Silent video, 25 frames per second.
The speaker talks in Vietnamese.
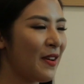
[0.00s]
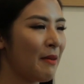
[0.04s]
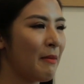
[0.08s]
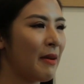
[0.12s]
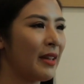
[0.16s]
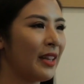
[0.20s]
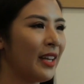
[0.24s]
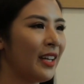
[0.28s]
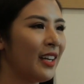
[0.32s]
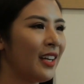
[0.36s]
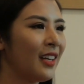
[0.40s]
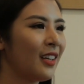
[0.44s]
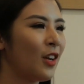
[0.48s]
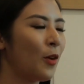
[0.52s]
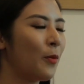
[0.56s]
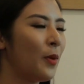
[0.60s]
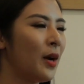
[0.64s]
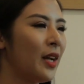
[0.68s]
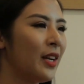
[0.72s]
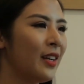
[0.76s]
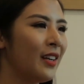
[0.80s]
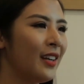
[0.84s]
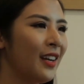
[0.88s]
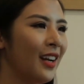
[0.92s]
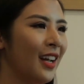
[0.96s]
Và bản thân Ngọc
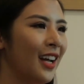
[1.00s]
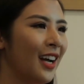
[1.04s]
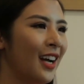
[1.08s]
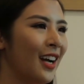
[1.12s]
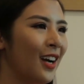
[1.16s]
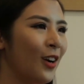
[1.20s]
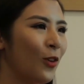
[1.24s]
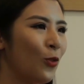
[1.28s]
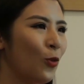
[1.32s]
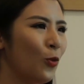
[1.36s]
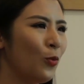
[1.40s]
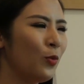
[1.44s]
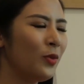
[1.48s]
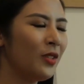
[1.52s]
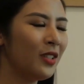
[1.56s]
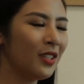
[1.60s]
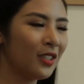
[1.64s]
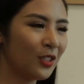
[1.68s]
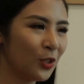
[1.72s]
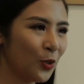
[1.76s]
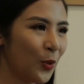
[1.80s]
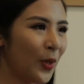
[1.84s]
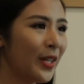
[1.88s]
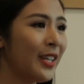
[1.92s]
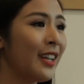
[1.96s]
Hân cũng
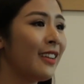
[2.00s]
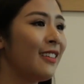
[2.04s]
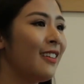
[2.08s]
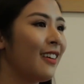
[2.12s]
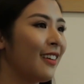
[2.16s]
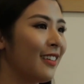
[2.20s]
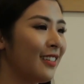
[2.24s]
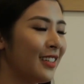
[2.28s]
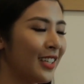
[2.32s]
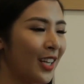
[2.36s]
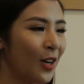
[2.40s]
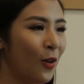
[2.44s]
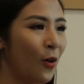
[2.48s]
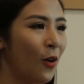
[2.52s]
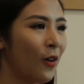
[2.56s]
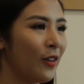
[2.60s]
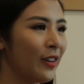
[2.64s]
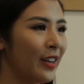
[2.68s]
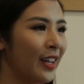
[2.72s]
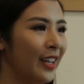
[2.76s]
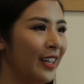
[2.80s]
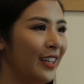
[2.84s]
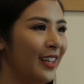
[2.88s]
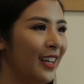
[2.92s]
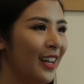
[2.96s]
thường xuyên nhận được những câu
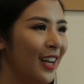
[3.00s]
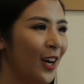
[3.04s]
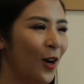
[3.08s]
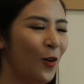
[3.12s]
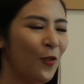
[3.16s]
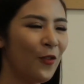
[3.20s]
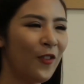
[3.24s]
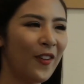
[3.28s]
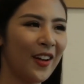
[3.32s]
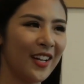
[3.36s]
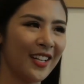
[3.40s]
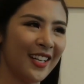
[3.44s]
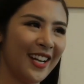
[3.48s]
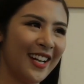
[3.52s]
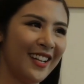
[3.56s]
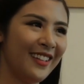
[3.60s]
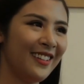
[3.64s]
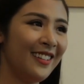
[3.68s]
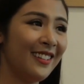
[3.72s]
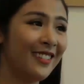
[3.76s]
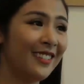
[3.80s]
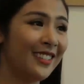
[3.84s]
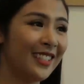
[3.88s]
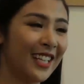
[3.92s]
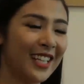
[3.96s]
hỏi đấy, không phải đến
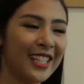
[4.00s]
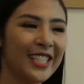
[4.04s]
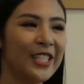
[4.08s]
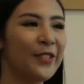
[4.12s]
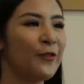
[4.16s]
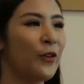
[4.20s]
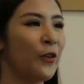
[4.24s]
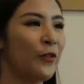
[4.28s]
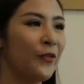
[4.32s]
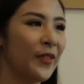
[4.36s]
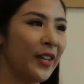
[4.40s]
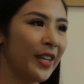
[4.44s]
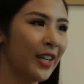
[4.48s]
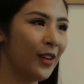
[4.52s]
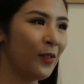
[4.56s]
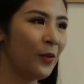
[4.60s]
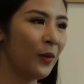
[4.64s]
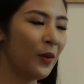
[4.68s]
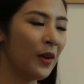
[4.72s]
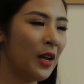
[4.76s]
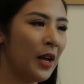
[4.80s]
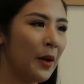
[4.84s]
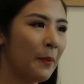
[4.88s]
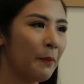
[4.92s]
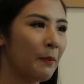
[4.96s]
từ những anh chị phóng viên đâu,
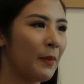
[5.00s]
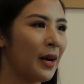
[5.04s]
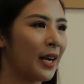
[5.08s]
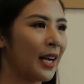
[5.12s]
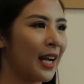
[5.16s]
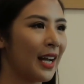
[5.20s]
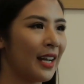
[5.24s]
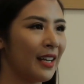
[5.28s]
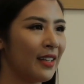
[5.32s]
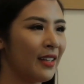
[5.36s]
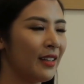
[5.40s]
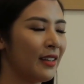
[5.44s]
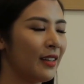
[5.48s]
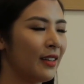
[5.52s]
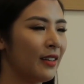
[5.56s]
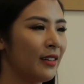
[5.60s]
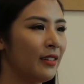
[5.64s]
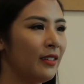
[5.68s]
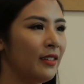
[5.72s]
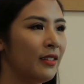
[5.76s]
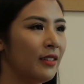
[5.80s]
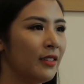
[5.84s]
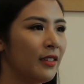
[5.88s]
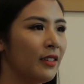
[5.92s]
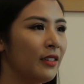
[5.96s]
mà cả
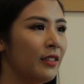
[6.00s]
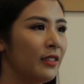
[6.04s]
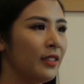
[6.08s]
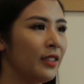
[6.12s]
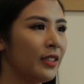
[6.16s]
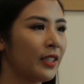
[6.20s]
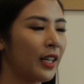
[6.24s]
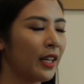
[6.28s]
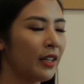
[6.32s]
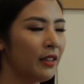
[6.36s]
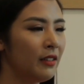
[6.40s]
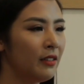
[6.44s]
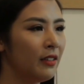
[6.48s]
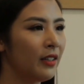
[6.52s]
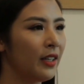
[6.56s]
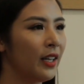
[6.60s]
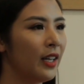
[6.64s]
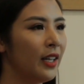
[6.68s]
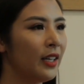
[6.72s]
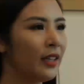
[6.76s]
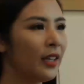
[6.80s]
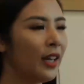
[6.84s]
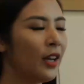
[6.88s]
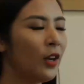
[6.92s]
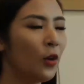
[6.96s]
từ những cái người
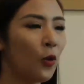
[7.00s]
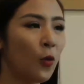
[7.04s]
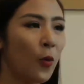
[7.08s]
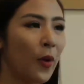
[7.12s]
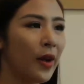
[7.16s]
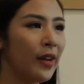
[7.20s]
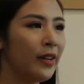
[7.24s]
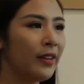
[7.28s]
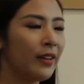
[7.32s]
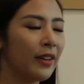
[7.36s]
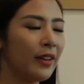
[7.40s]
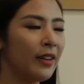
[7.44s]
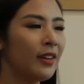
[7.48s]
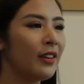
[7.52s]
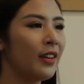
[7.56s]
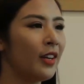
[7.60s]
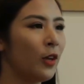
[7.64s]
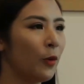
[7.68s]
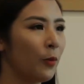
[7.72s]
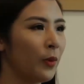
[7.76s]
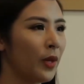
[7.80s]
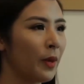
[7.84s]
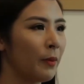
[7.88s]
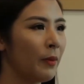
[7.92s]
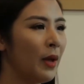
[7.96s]
thân quen, những người
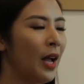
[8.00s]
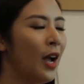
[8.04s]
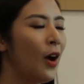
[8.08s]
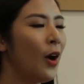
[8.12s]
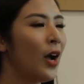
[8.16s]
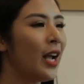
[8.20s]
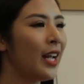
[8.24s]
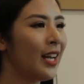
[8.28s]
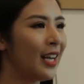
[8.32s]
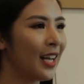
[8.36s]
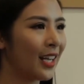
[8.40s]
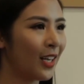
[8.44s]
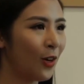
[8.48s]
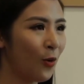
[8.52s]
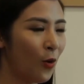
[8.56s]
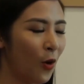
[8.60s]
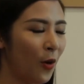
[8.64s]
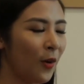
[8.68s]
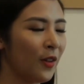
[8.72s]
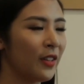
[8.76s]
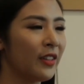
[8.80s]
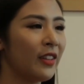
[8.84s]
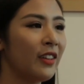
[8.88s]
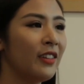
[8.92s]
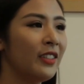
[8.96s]
đồng nghiệp, hay là câu
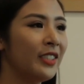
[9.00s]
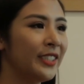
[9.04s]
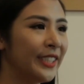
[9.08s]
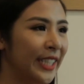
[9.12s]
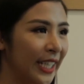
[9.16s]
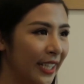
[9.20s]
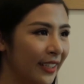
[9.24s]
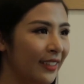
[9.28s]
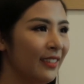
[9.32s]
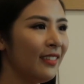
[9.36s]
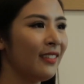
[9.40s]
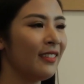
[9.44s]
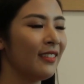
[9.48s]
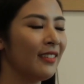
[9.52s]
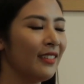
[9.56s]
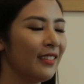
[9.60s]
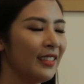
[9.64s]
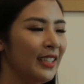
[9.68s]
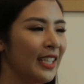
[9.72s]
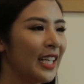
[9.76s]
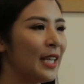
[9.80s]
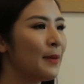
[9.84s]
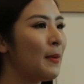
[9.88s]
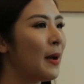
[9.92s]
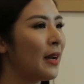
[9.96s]
hỏi từ chính
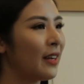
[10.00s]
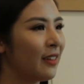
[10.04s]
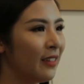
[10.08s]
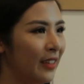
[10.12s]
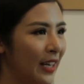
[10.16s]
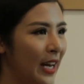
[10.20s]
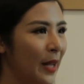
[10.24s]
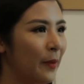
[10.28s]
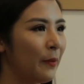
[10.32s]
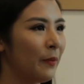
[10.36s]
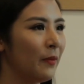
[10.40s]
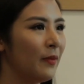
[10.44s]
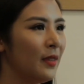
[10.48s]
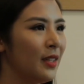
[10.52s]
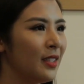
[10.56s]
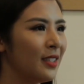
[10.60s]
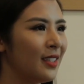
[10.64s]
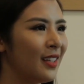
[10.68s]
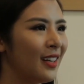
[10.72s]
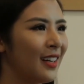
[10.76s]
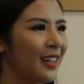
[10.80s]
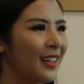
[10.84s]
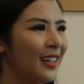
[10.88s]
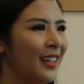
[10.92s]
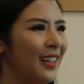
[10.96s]
những cái bạn người đẹp
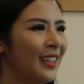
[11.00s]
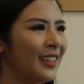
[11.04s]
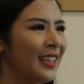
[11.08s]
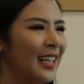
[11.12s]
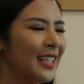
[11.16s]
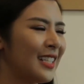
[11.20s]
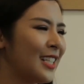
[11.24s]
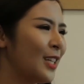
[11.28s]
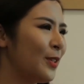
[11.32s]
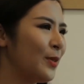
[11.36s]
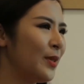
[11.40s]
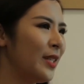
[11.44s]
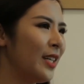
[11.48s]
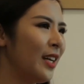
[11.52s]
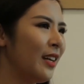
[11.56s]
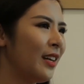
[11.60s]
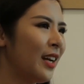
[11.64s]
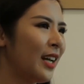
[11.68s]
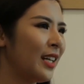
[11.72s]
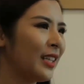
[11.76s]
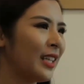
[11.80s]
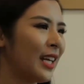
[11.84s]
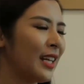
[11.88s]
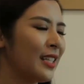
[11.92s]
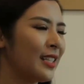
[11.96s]
rằng là tại sao chị
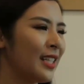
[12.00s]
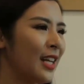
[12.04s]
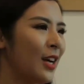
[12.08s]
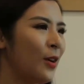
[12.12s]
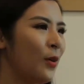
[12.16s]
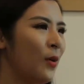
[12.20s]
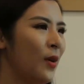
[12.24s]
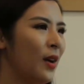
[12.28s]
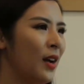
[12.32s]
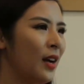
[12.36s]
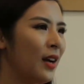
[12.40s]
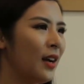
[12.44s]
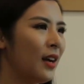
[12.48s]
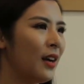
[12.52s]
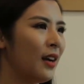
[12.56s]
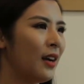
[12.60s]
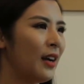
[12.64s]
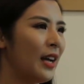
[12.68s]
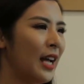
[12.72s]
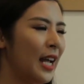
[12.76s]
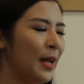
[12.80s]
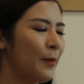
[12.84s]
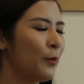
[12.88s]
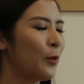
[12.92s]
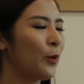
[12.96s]
Hân, hay tại sao
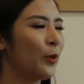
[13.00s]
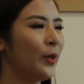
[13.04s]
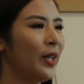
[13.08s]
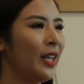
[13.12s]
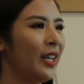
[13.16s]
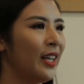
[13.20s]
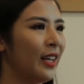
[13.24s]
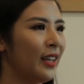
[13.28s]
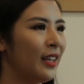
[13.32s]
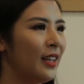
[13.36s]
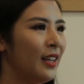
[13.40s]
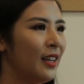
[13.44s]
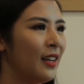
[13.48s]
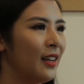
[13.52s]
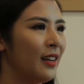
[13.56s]
em có thể